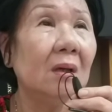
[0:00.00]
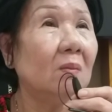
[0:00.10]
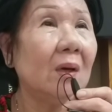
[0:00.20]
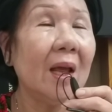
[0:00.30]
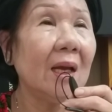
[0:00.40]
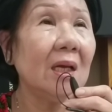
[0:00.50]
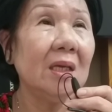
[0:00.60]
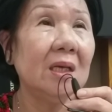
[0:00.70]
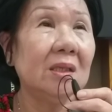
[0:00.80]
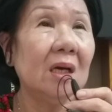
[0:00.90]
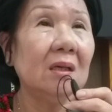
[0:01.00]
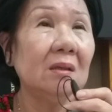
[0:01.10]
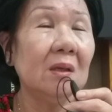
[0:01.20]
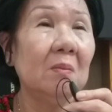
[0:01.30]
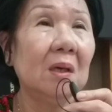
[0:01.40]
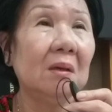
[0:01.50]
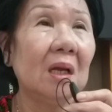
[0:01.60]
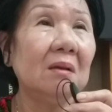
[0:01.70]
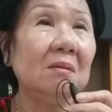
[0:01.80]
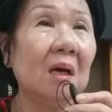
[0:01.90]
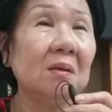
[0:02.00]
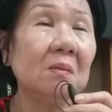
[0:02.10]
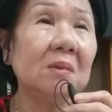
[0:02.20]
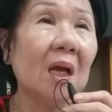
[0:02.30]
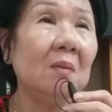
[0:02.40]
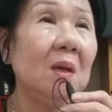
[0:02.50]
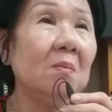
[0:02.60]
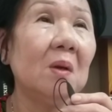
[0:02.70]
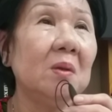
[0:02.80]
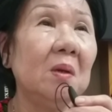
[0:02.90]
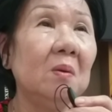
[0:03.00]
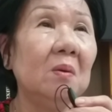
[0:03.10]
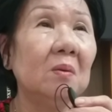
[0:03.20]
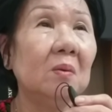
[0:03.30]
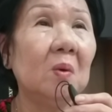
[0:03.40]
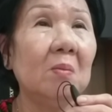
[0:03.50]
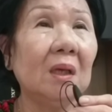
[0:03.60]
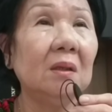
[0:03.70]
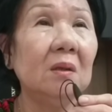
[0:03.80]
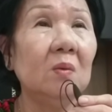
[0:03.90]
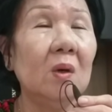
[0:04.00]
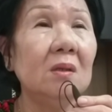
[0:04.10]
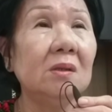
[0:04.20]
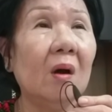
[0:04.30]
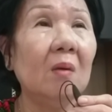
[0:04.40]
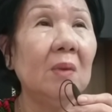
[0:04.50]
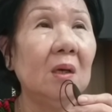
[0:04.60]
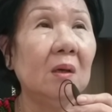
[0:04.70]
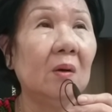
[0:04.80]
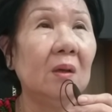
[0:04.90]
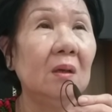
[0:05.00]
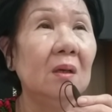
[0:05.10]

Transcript: Không có đáng cái gì trơn, thì mình đã nhận trong tay biết bao nhiêu của Mạnh Thường Quân cho mình rồi.